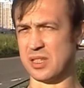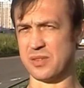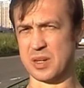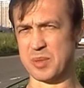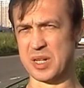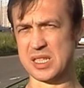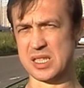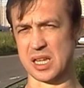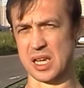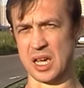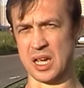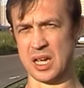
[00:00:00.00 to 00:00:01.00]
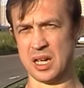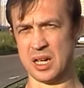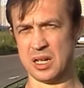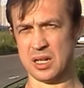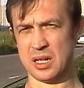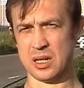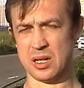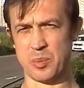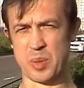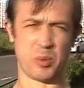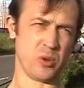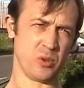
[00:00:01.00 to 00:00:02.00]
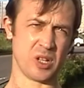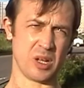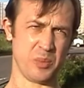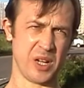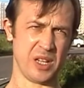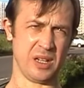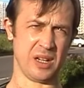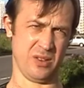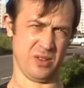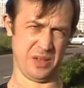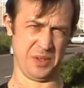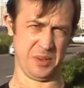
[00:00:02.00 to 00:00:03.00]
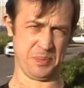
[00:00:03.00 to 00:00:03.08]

информацией по поводу компании iVavi.